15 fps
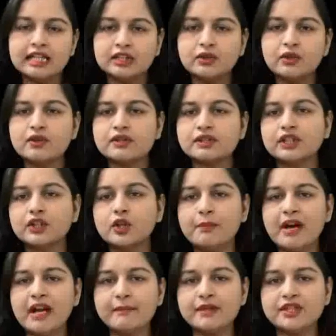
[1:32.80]
इन दोनों सीटों
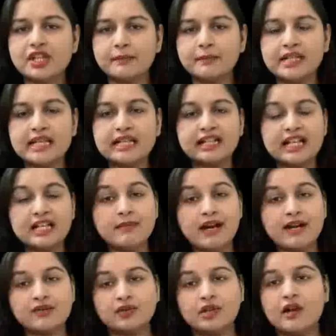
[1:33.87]
पर बीजेपी ने कई
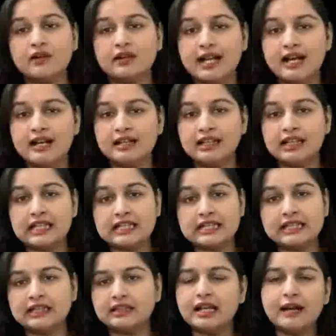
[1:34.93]
बार चुनाव लड़ा लेकिन
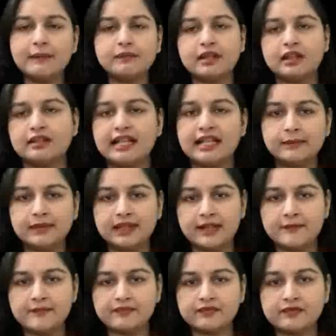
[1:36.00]
जीत अब तक नहीं
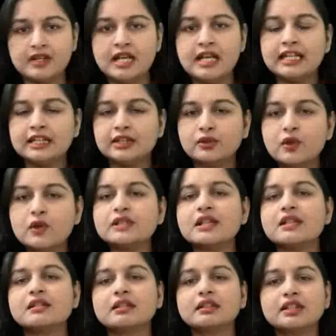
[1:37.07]
मिली इन दो
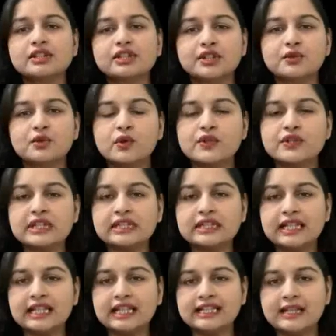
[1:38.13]
संसदीय सीटों को
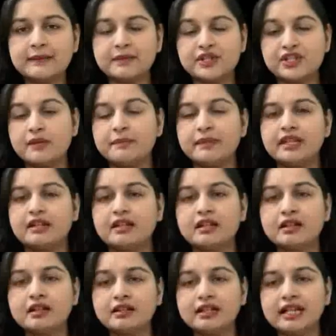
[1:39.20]
जीतने के लिए बीजेपी
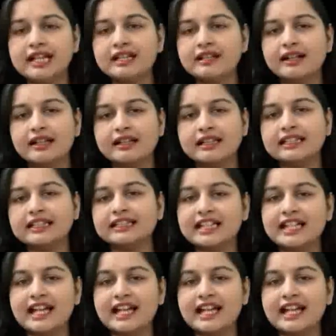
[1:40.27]
नई रणनीति